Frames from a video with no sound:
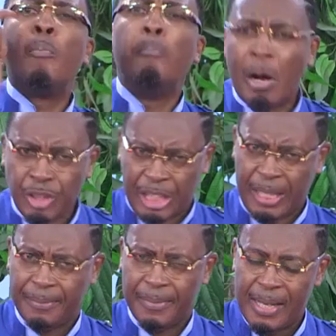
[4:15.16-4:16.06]
de
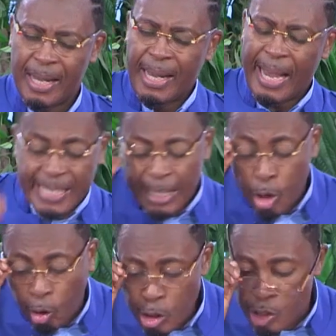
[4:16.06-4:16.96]
manger. Et c'est
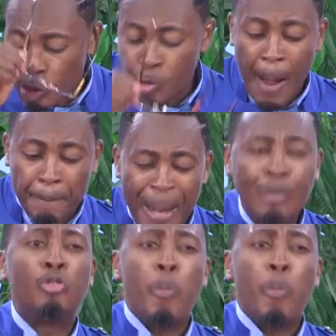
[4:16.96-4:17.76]
ce que Jésus appelle